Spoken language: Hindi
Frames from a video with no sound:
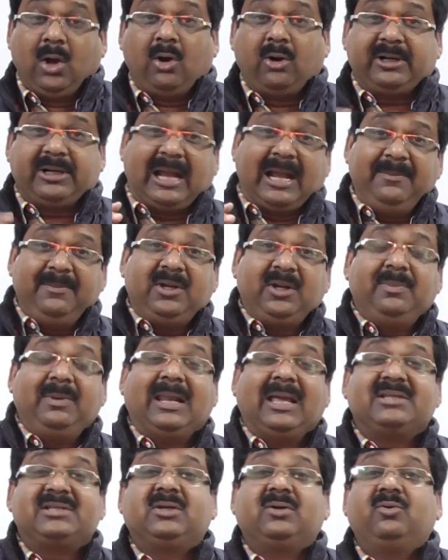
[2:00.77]
और टाइम
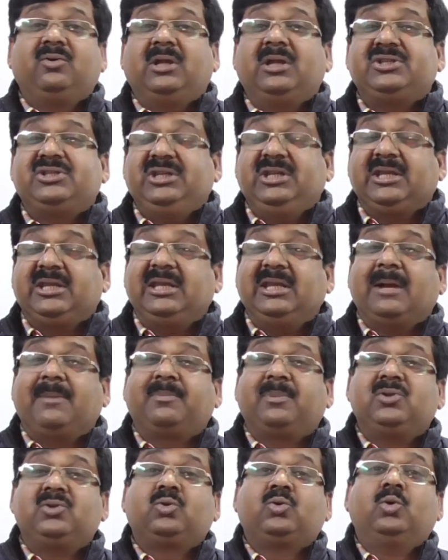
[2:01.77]
टेबल ऐसा होना चाहिए कि
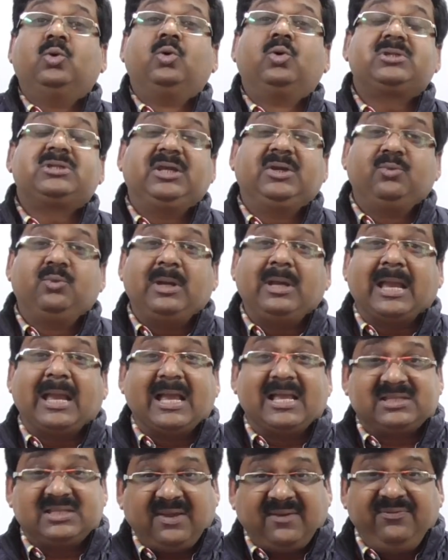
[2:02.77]
आपका जो कोर्स है वो
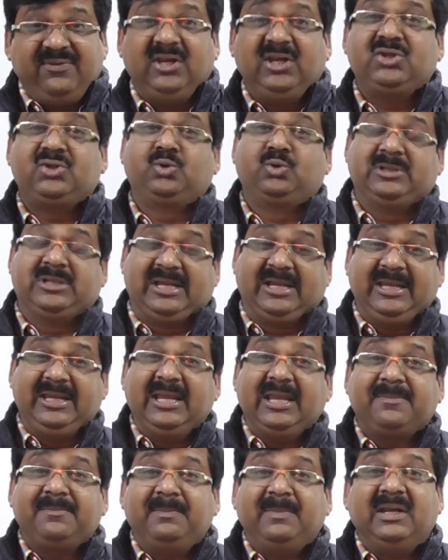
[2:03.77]
ऐसा फिनिश हो जाए
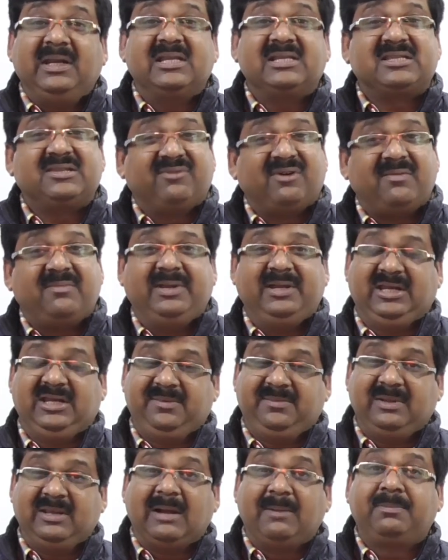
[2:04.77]
एक महीने सवा
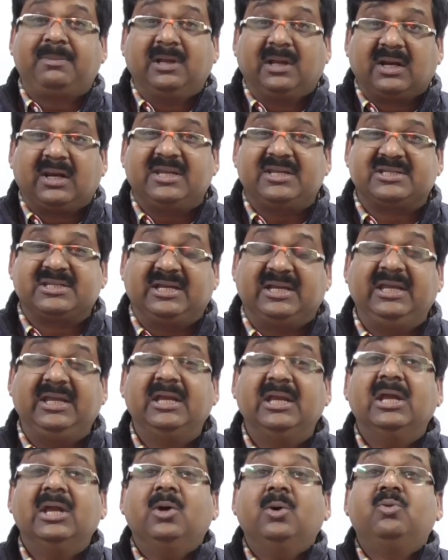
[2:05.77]
महीने में आप कर ले जाएं
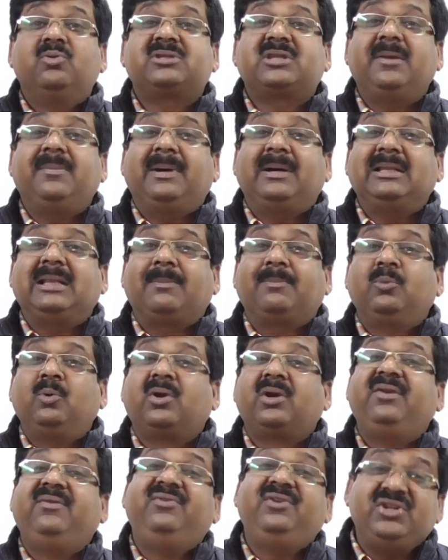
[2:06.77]
उसके बाद आपको
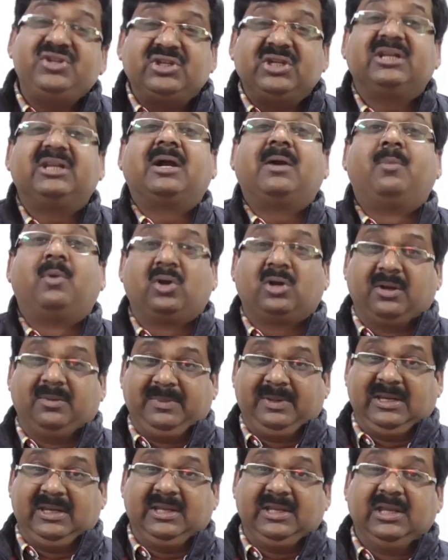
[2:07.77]
रिवीजन का मौका
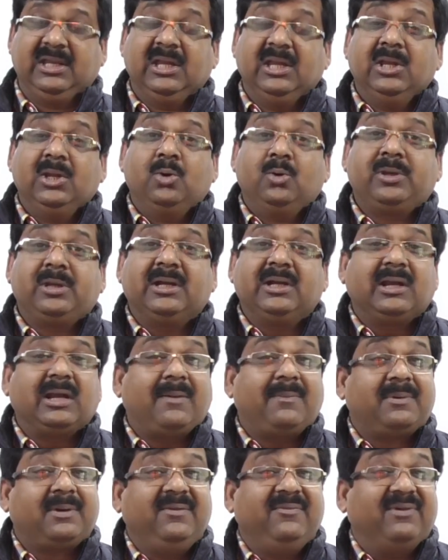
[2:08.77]
मिले क्योंकि अगर
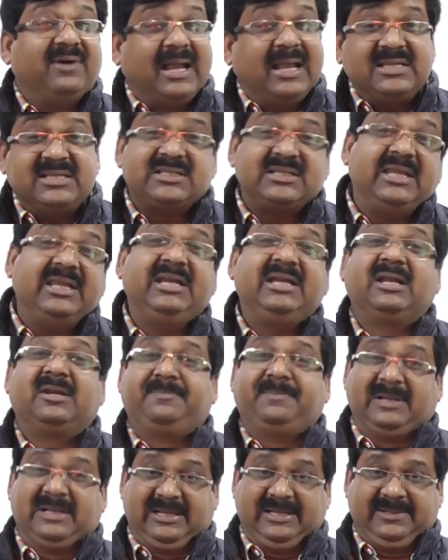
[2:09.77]
आप रिवाइज नहीं कर
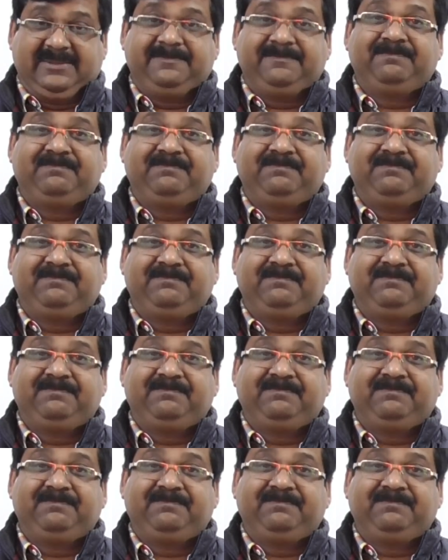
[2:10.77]
पाए